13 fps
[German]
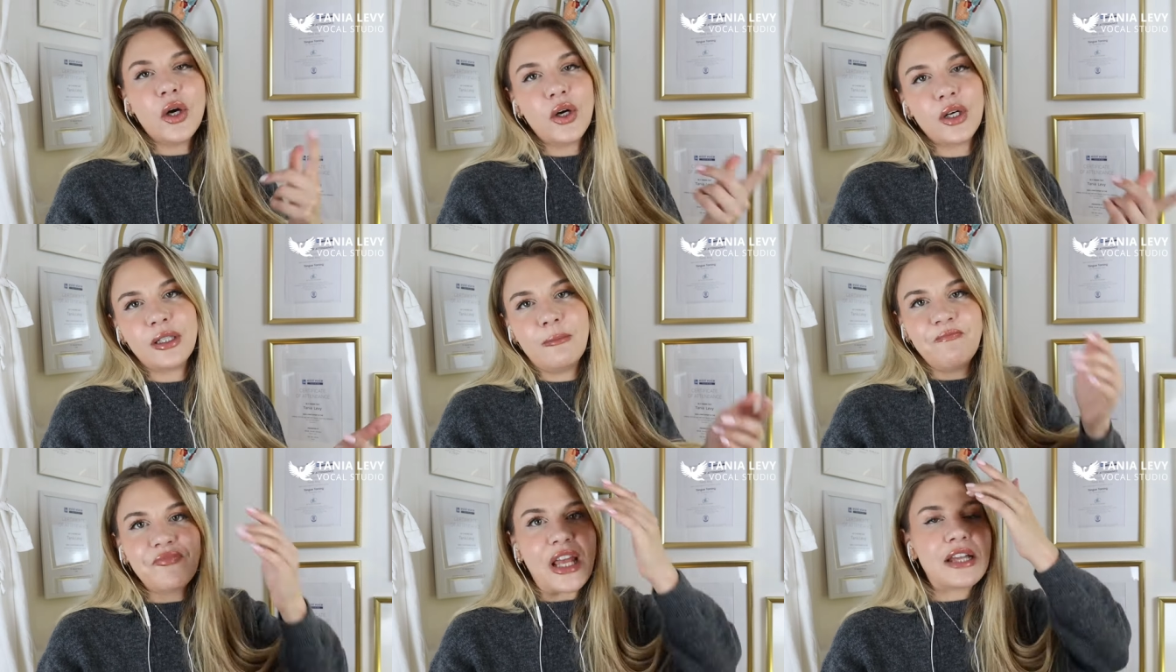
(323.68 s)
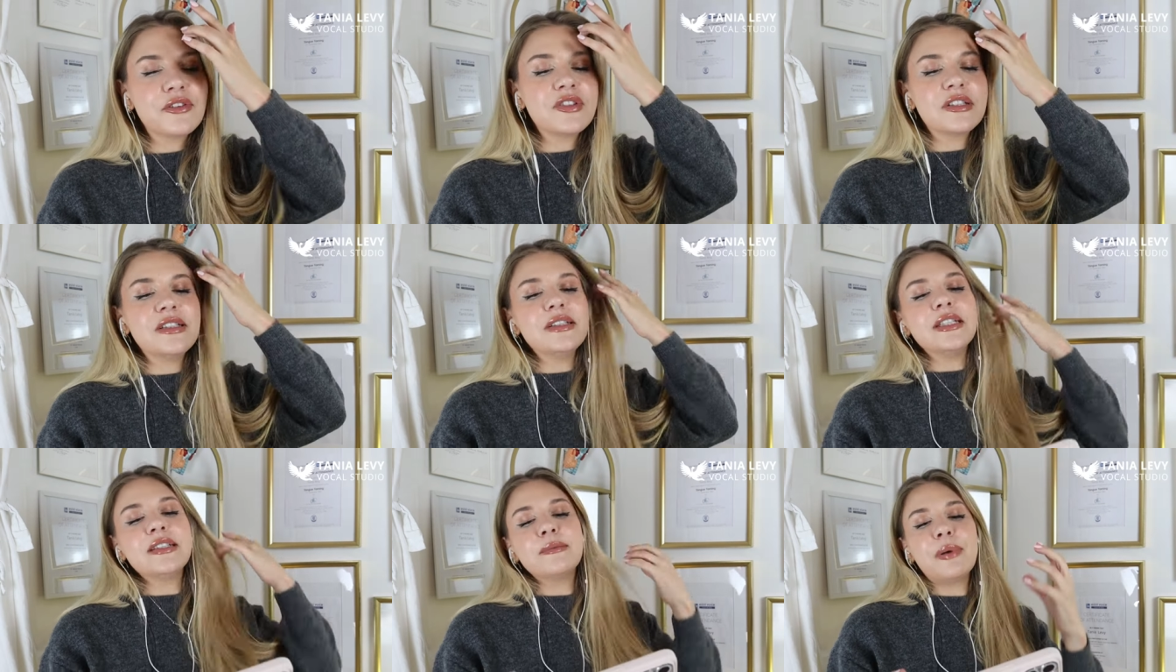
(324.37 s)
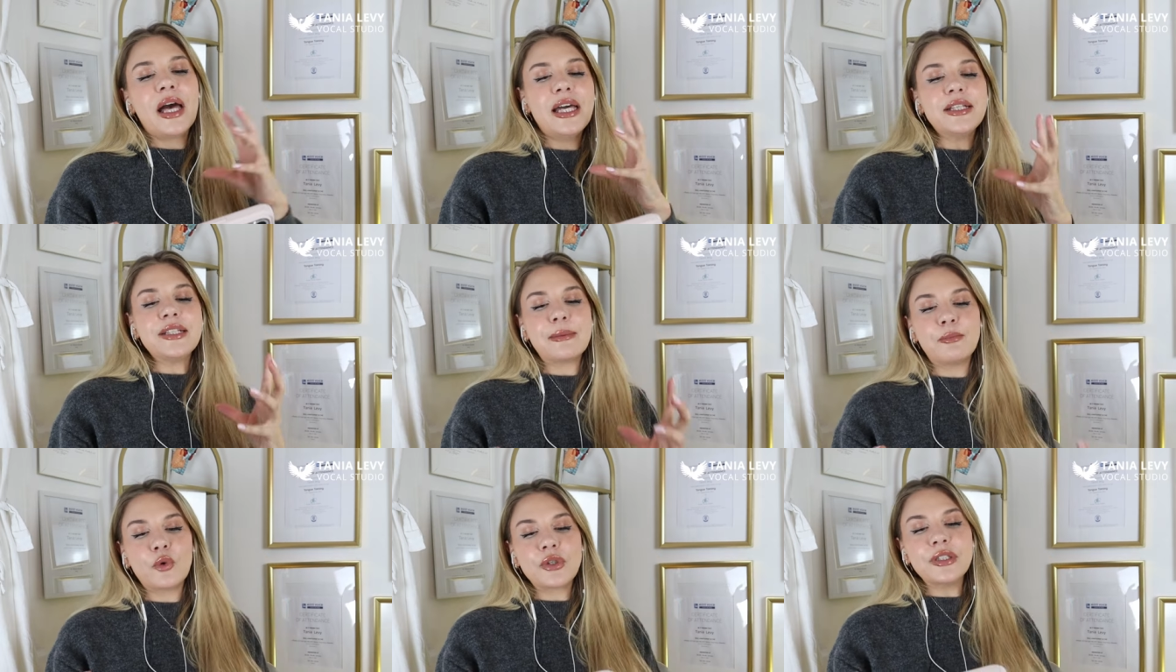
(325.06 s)
Toll. Also die, diese Breite
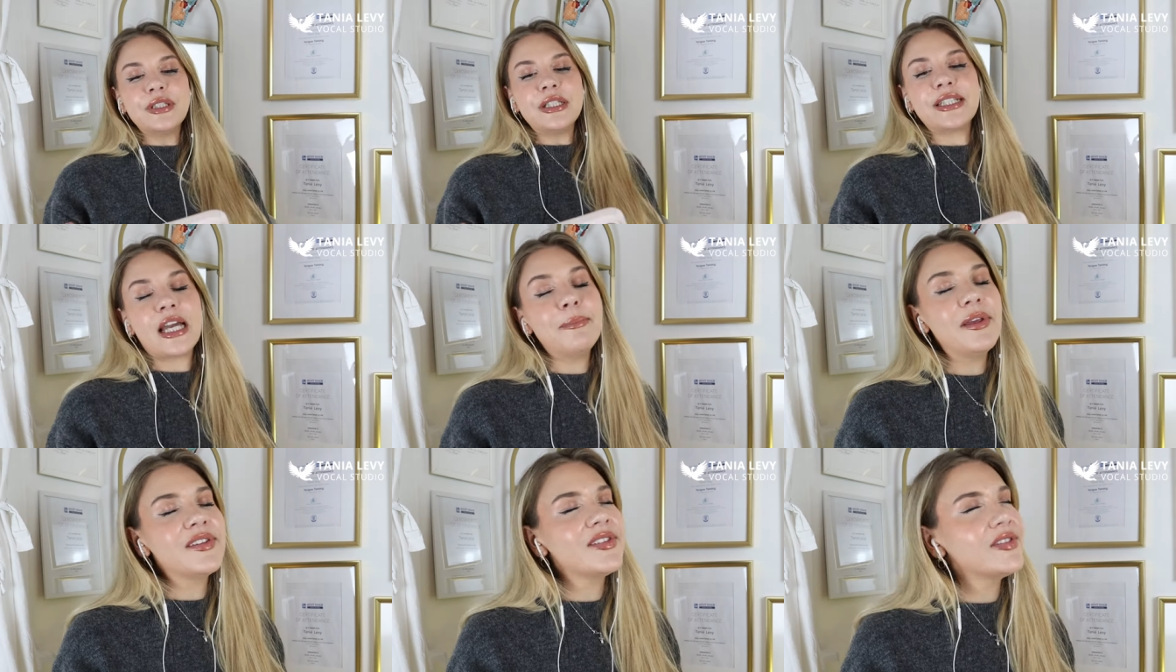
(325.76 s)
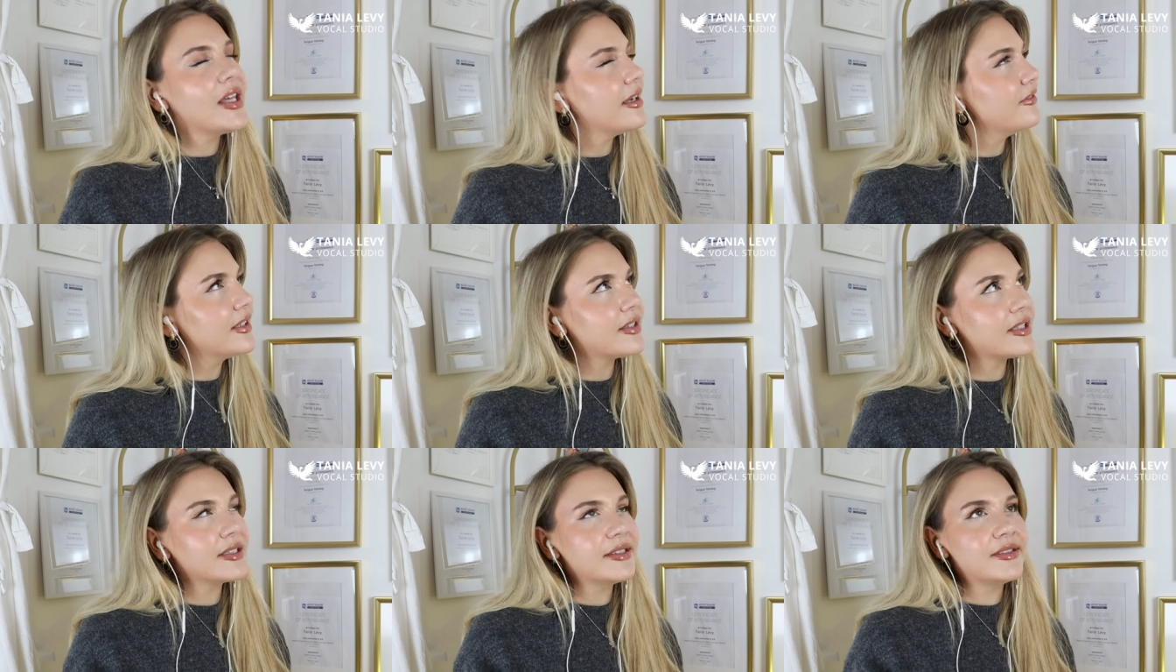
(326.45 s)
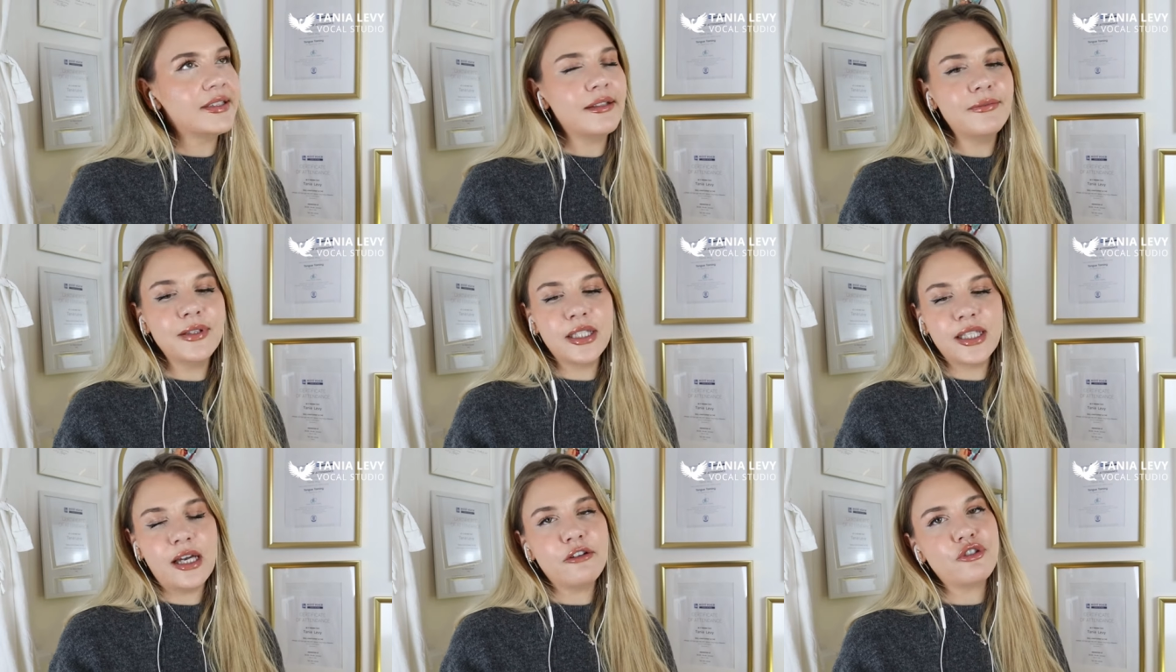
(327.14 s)
im Mund. Ich habe ja sehr, wie gesagt, sehr
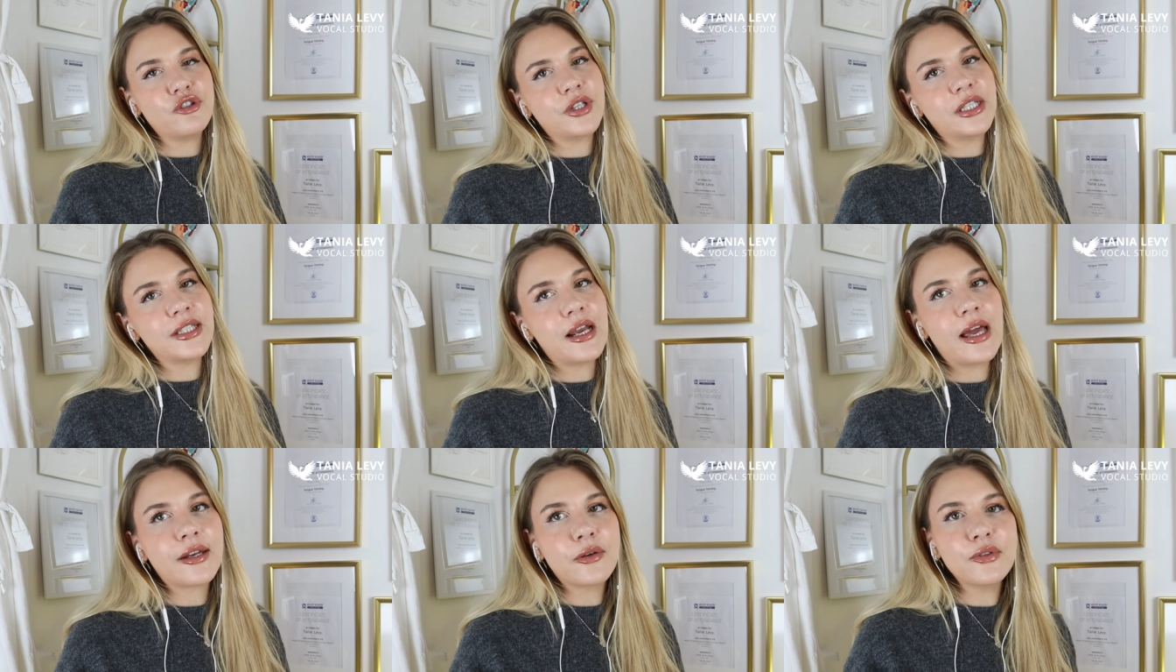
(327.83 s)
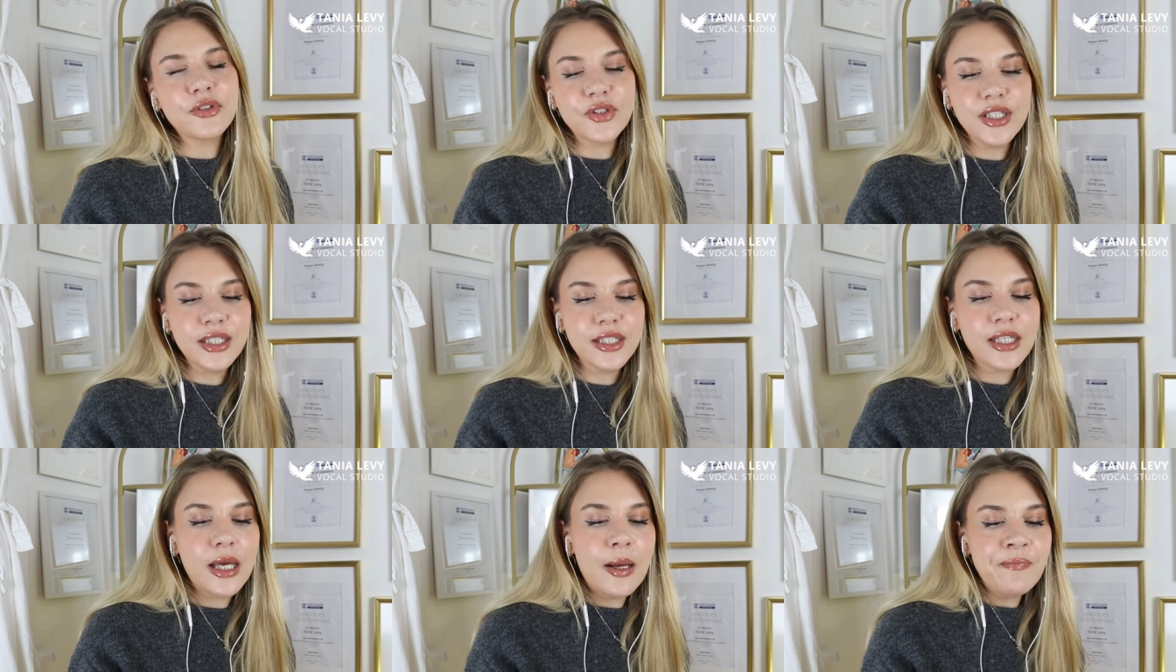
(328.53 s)
viele Jahre schon Adele analysiert.